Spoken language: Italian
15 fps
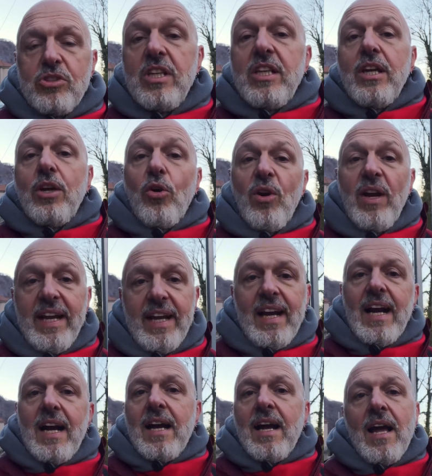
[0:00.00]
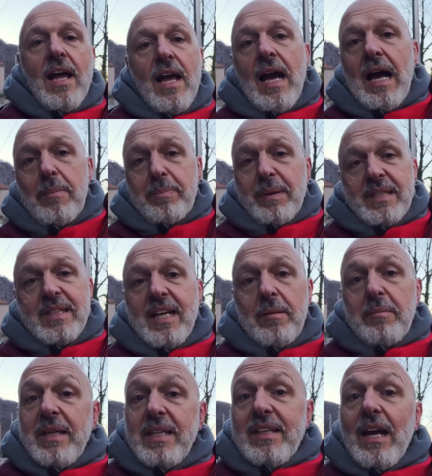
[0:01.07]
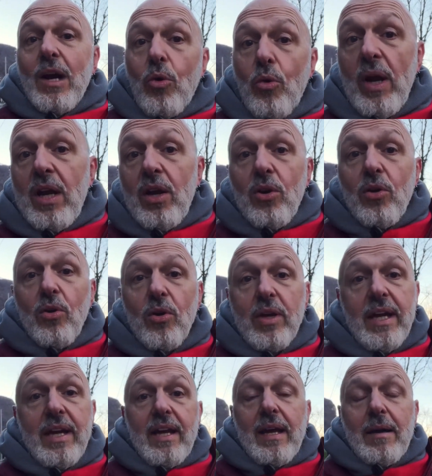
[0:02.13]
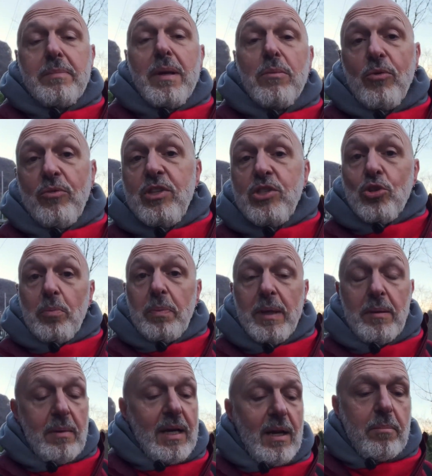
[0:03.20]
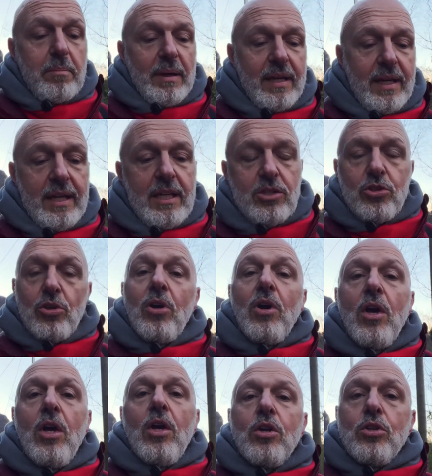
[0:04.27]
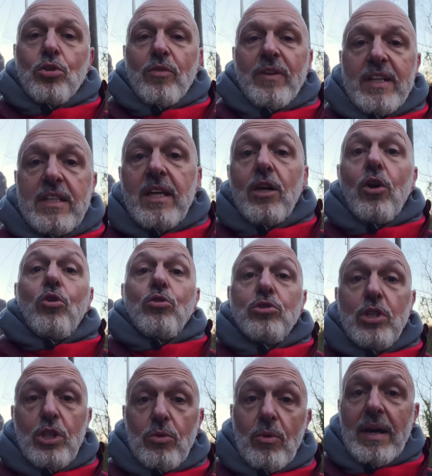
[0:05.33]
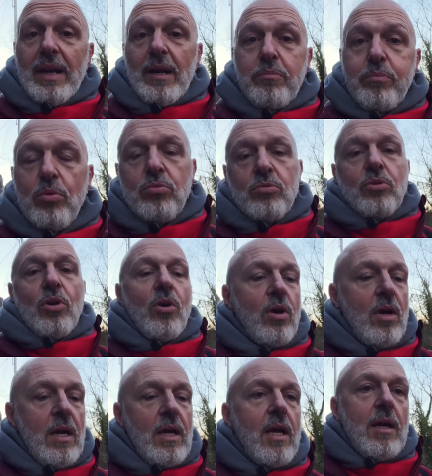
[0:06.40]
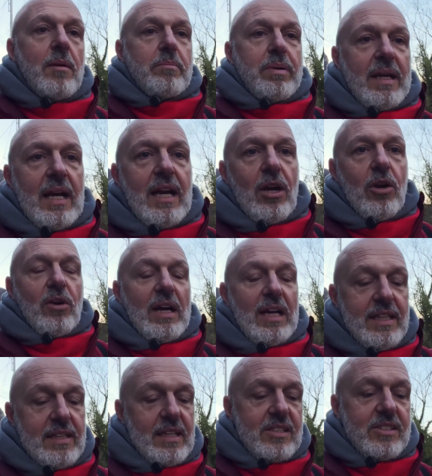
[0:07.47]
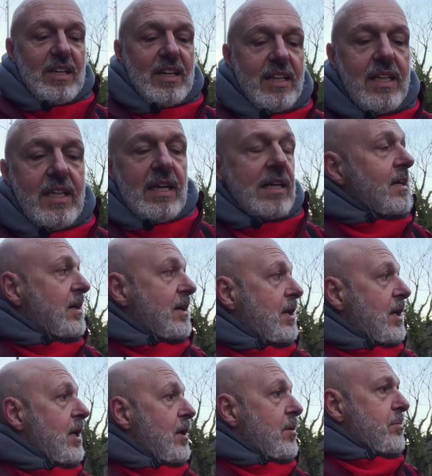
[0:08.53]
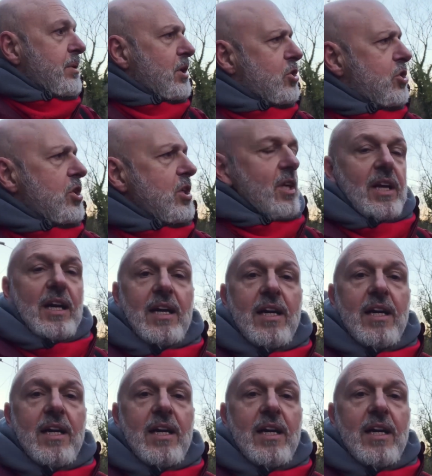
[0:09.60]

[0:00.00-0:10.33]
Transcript: ricollega a praticamente a quello che abbiamo visto prima nel parcheggio. Dovrete continuare appunto per la località Saina per circa